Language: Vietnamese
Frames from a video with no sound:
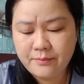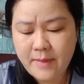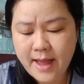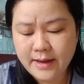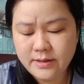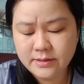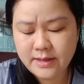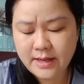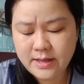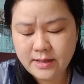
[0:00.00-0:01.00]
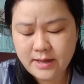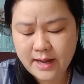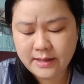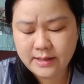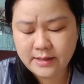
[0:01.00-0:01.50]
ba cái đường nét chính
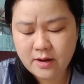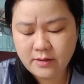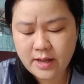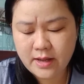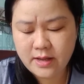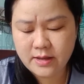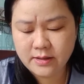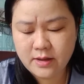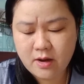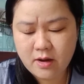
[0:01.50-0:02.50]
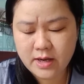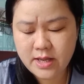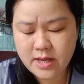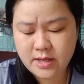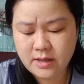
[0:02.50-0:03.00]
này thì nó thể hiện cho cái
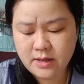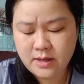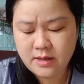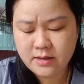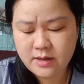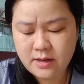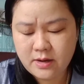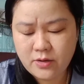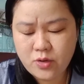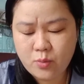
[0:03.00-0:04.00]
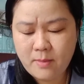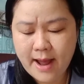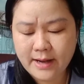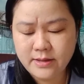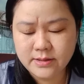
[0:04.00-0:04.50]
gì thì nói chung
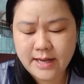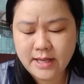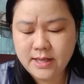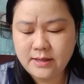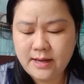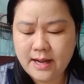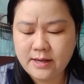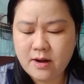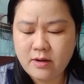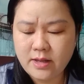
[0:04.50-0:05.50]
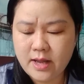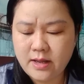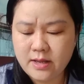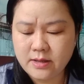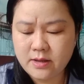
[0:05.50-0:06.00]
ba cái đường nét chính này nó thể
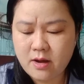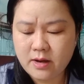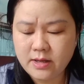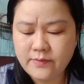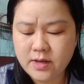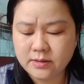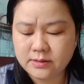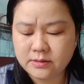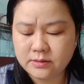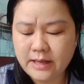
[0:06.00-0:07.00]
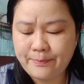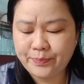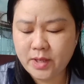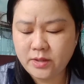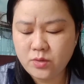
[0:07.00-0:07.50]
hiện cho cái phần
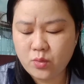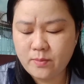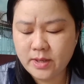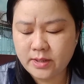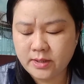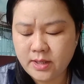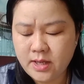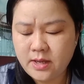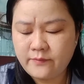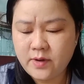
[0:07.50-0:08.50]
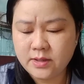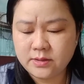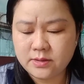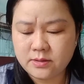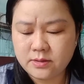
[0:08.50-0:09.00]
tâm tính của mình
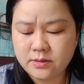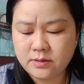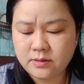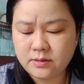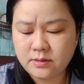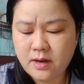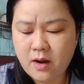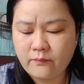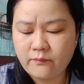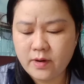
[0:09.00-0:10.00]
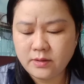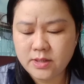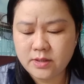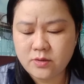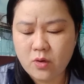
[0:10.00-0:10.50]
phần học vấn
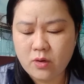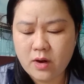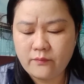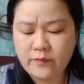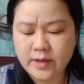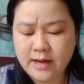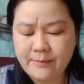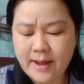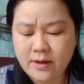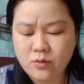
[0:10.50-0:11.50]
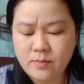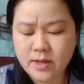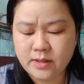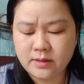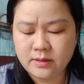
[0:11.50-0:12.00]
trình độ công việc làm ăn của
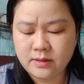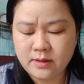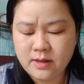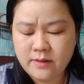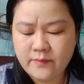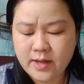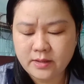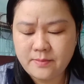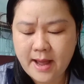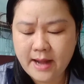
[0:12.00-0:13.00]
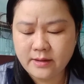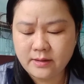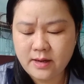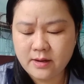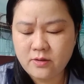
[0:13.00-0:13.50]
mình và thứ ba
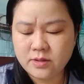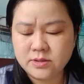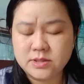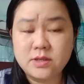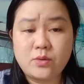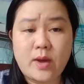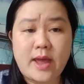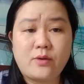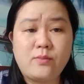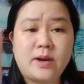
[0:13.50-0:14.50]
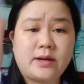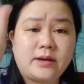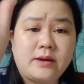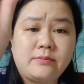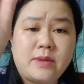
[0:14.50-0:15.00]
nữa là con đường sức khỏe của mình định